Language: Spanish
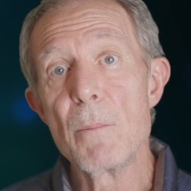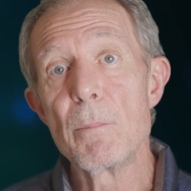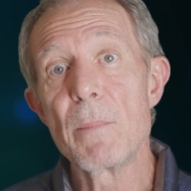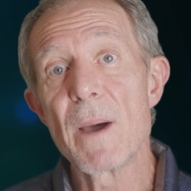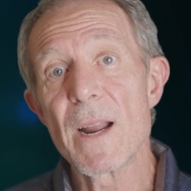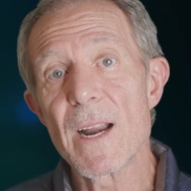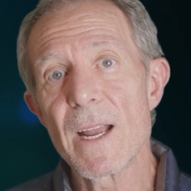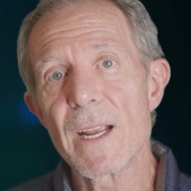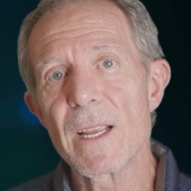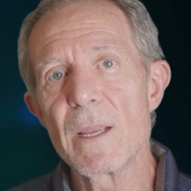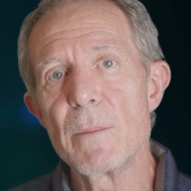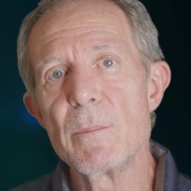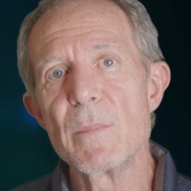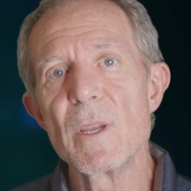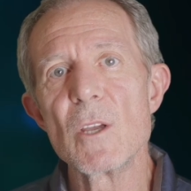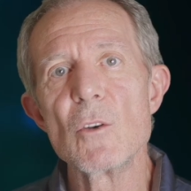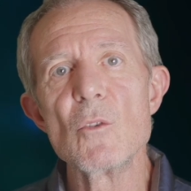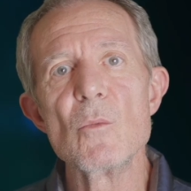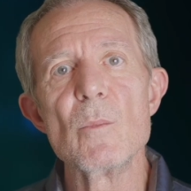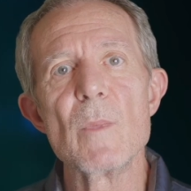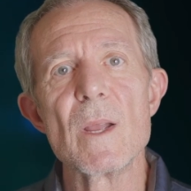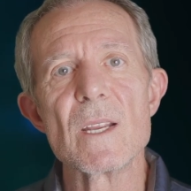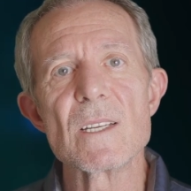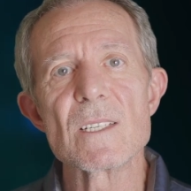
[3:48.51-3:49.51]
para que
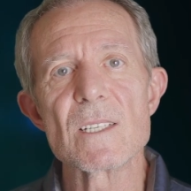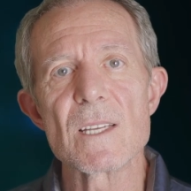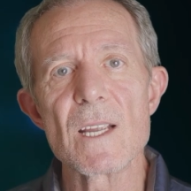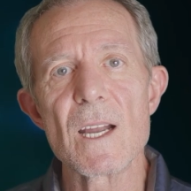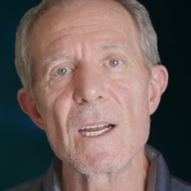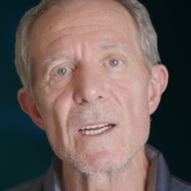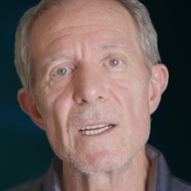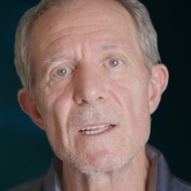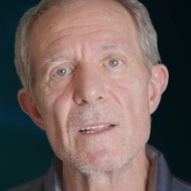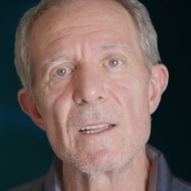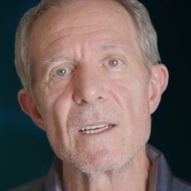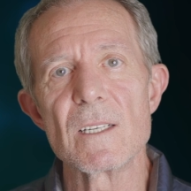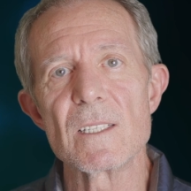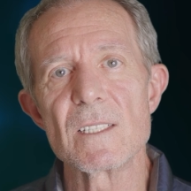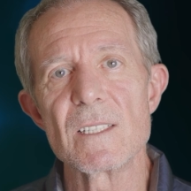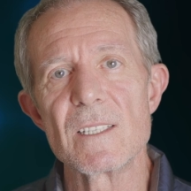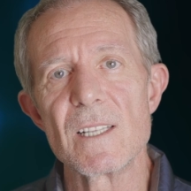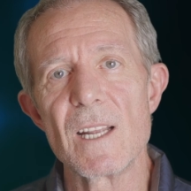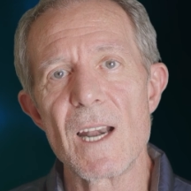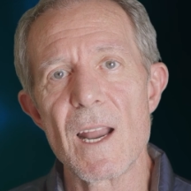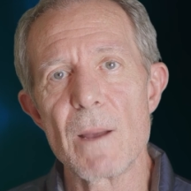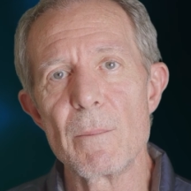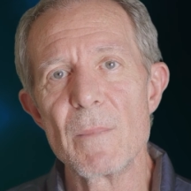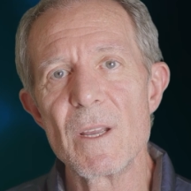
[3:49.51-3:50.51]
envíen un mensaje
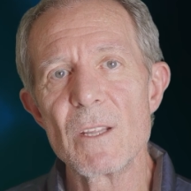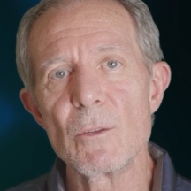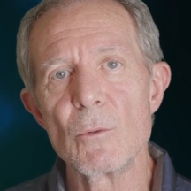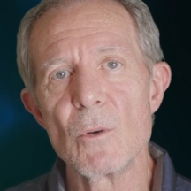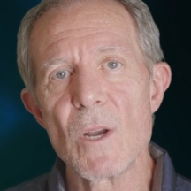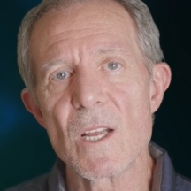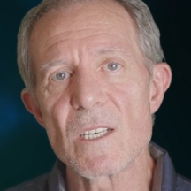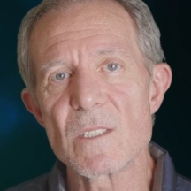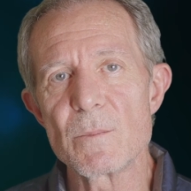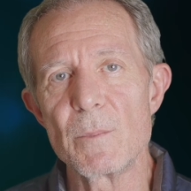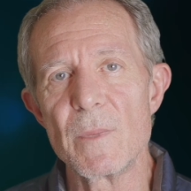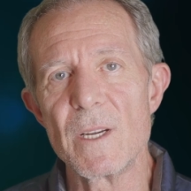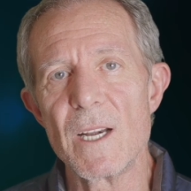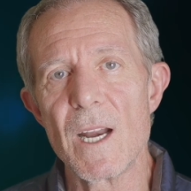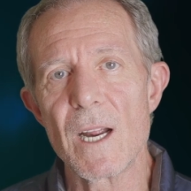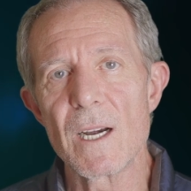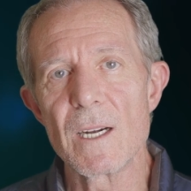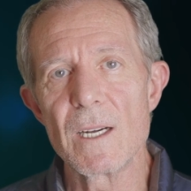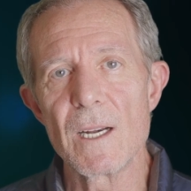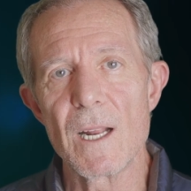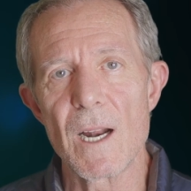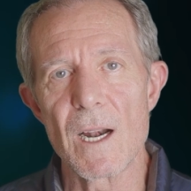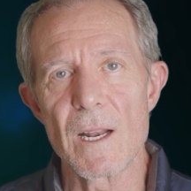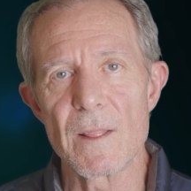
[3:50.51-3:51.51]
desde la médula
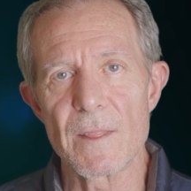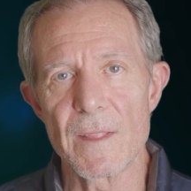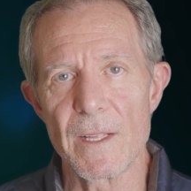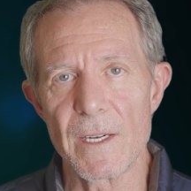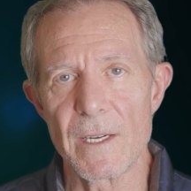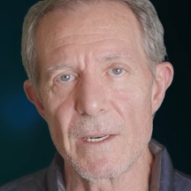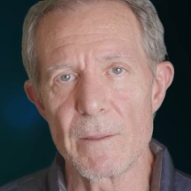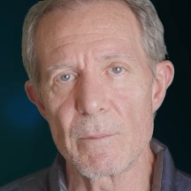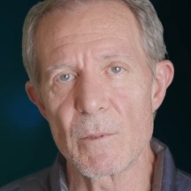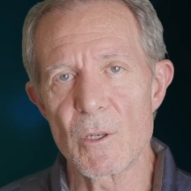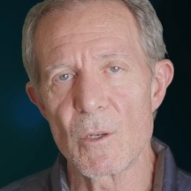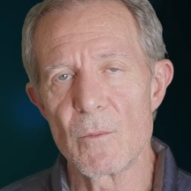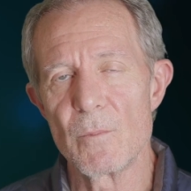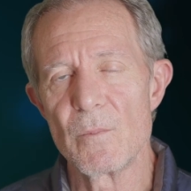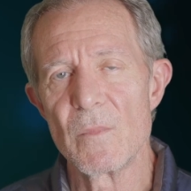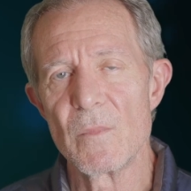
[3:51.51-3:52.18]
espinal al cerebro.